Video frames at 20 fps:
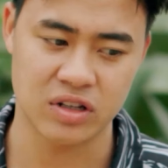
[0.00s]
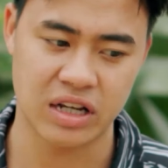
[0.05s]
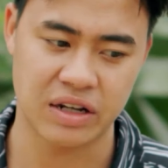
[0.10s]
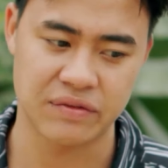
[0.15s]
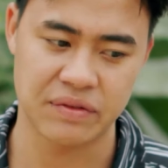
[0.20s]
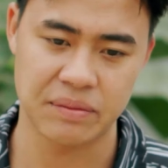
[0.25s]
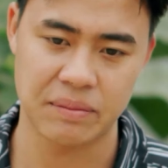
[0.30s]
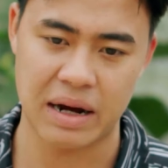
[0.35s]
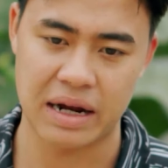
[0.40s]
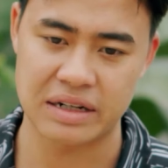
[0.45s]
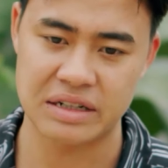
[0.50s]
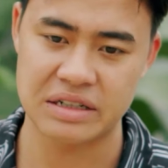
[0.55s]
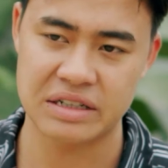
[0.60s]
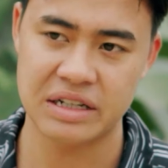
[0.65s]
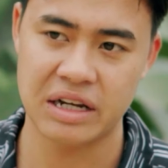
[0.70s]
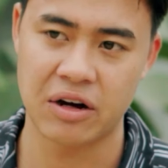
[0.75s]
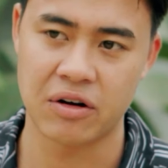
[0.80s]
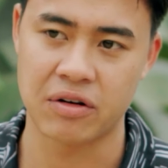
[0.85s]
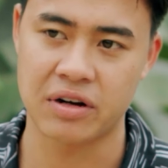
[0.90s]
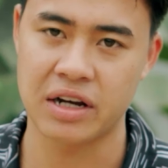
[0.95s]
nói thật với bạn
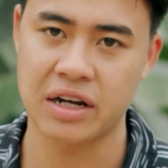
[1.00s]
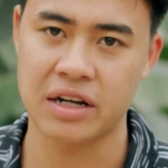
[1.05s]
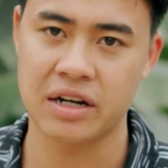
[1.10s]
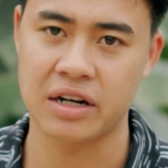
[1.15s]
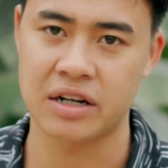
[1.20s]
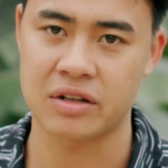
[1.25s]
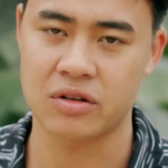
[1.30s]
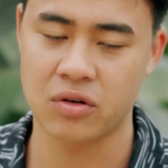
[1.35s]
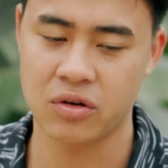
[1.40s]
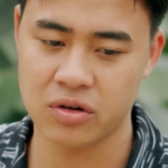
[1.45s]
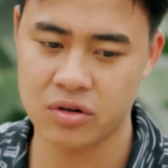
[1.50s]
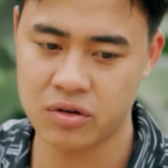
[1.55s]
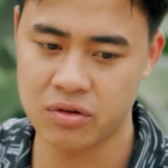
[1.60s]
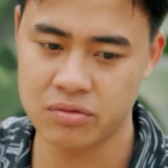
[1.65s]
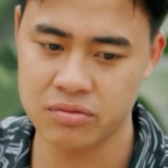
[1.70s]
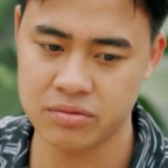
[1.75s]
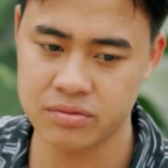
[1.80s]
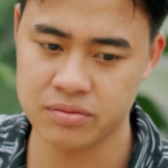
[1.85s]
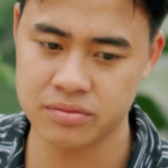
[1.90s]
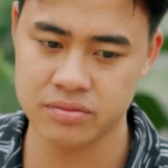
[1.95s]
nhưng nhiều khi là tôi cũng